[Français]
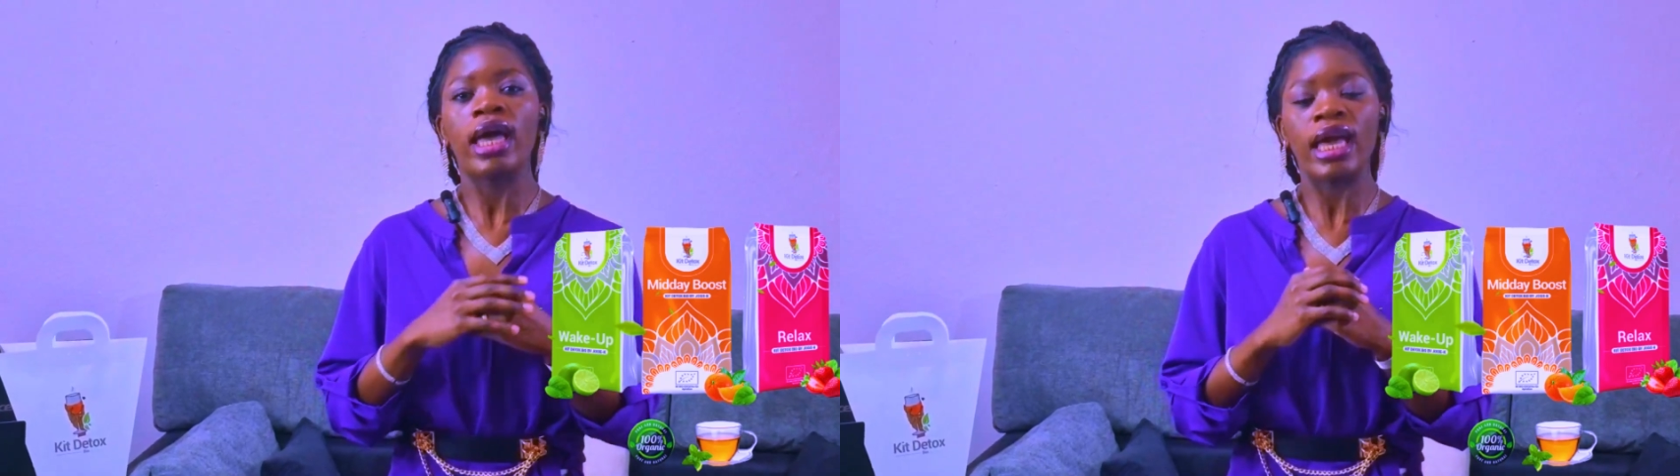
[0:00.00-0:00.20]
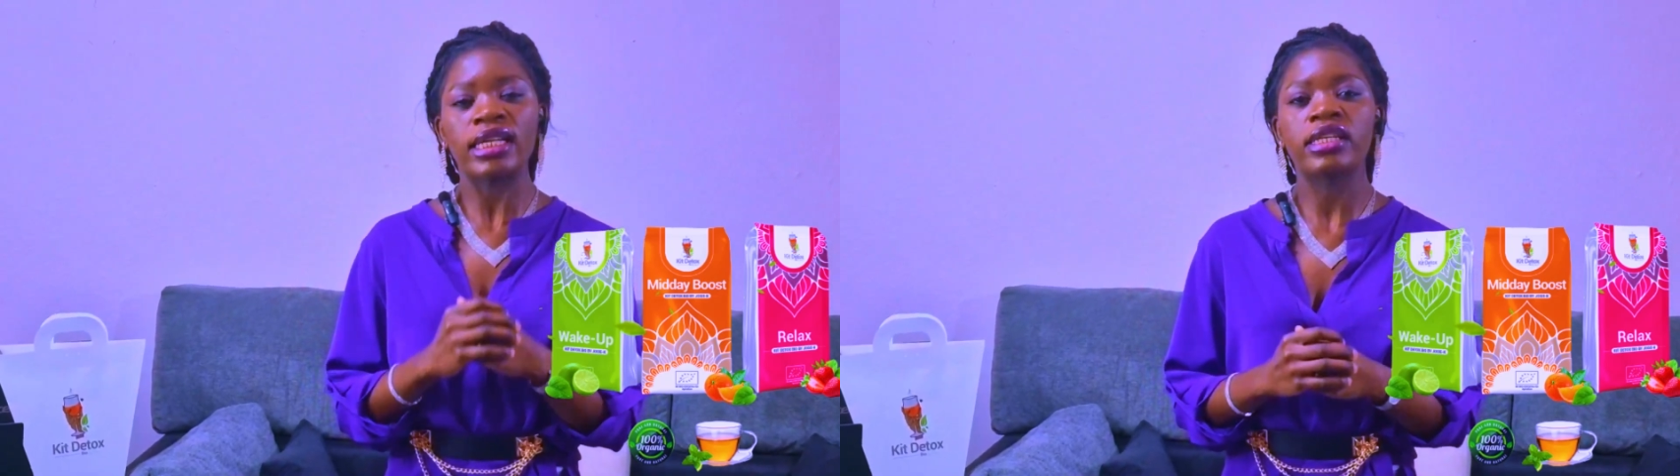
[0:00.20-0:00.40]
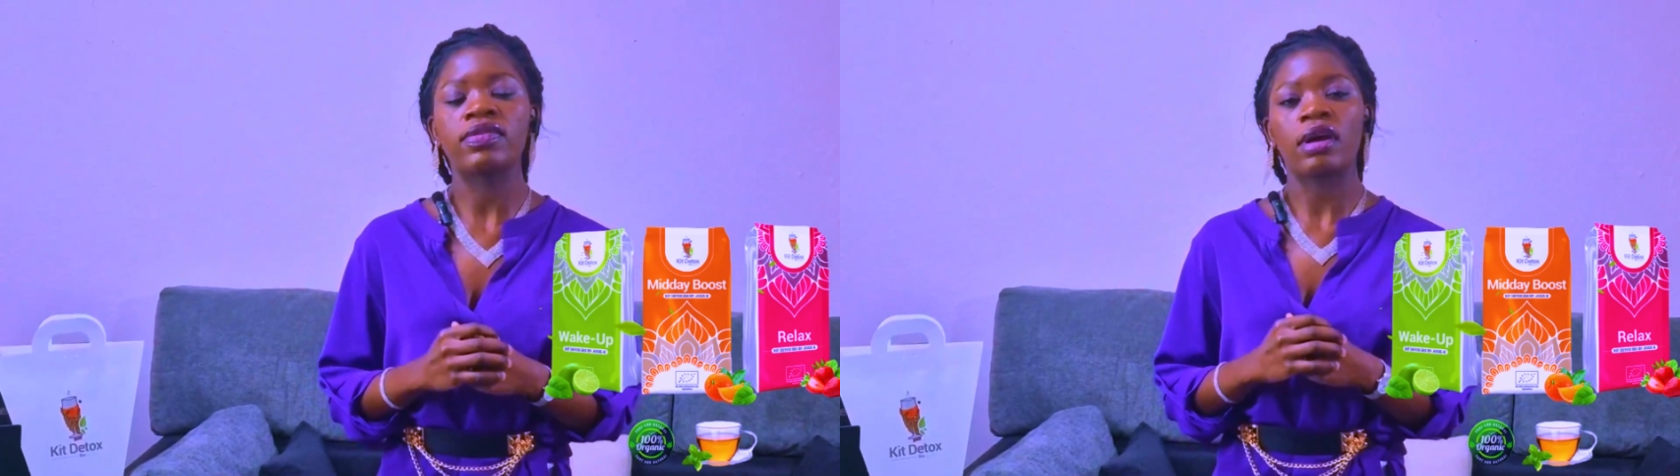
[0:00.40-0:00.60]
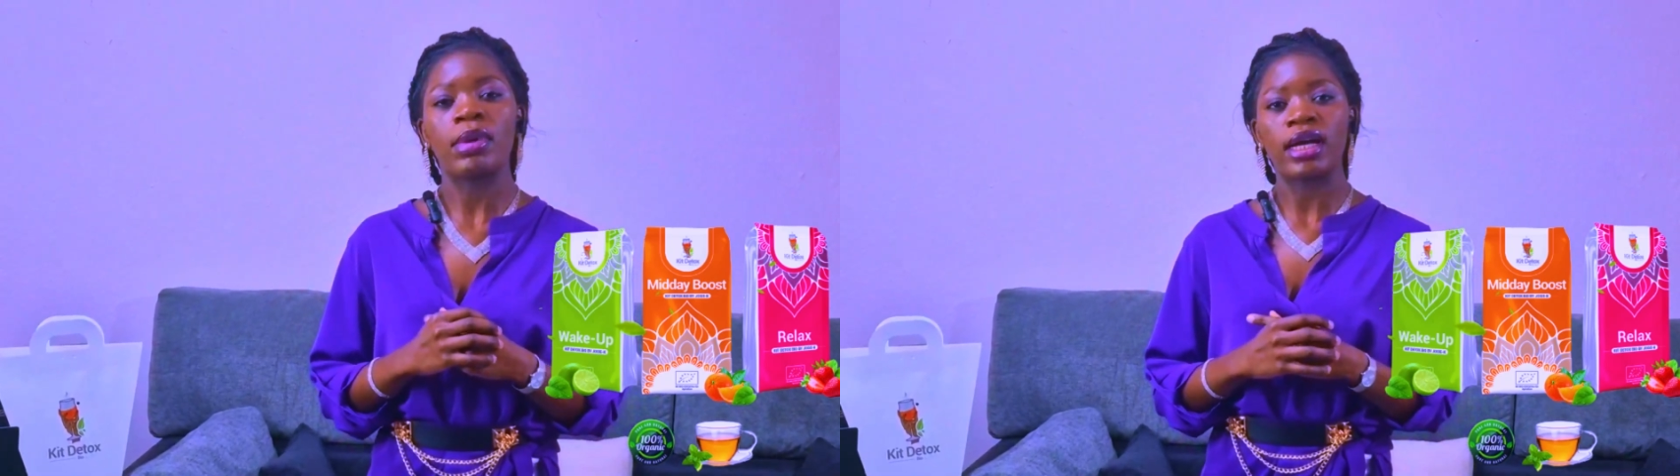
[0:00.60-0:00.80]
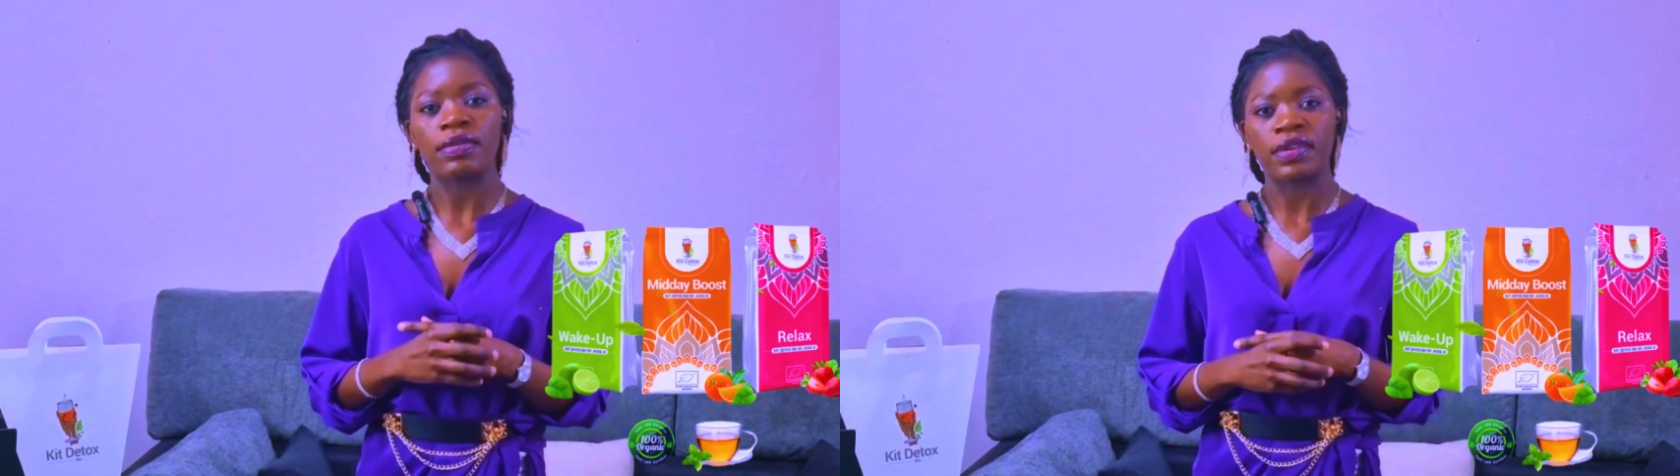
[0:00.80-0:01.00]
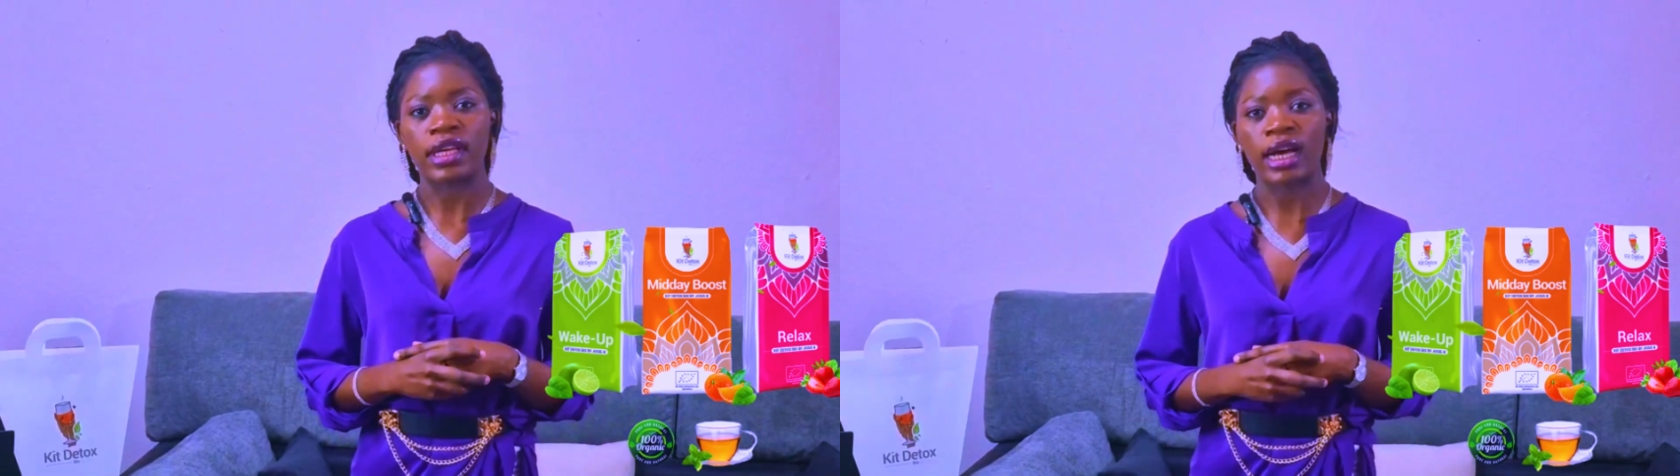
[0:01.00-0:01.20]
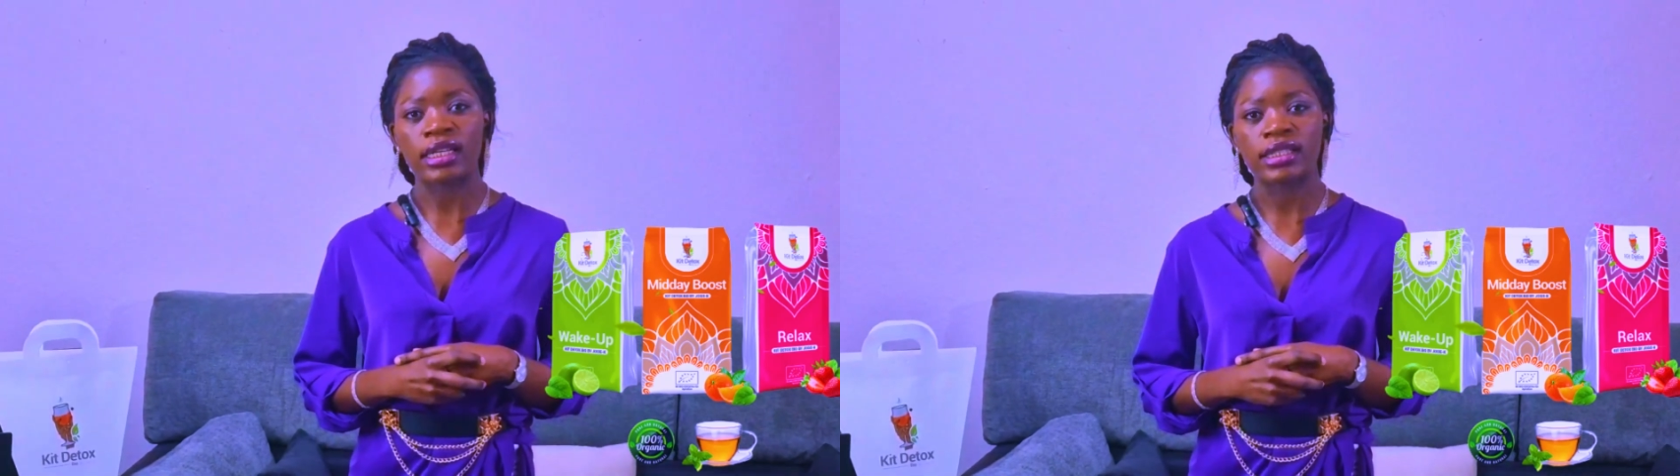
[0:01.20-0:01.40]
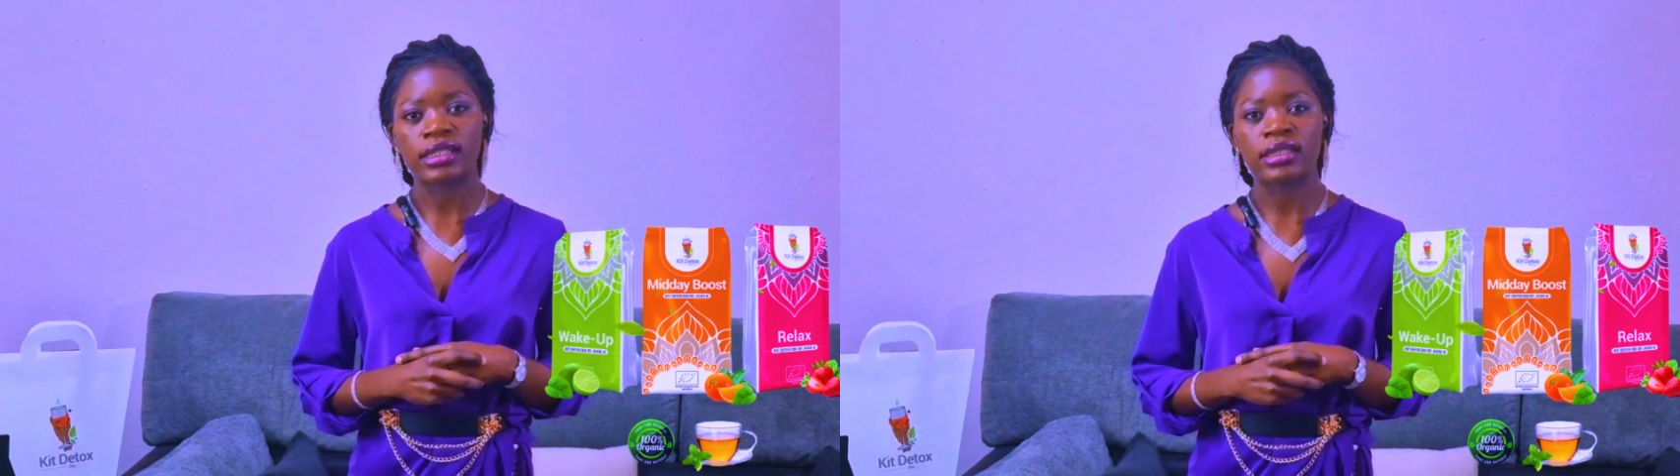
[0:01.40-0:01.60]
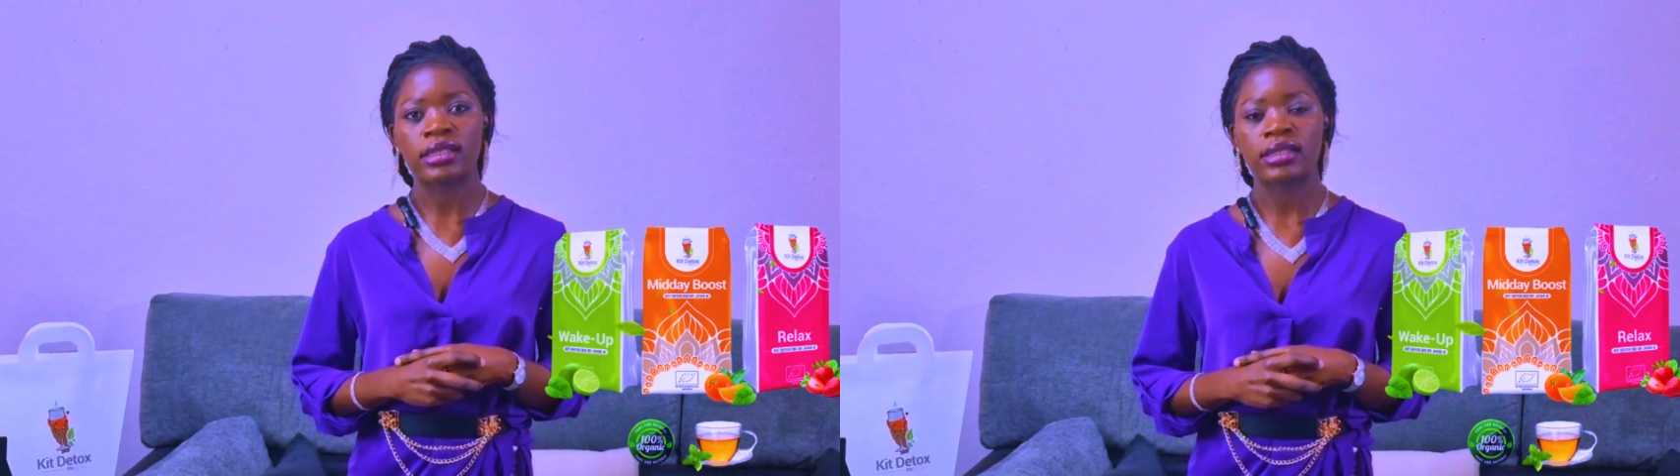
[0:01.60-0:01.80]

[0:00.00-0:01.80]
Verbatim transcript: est-il vraiment efficace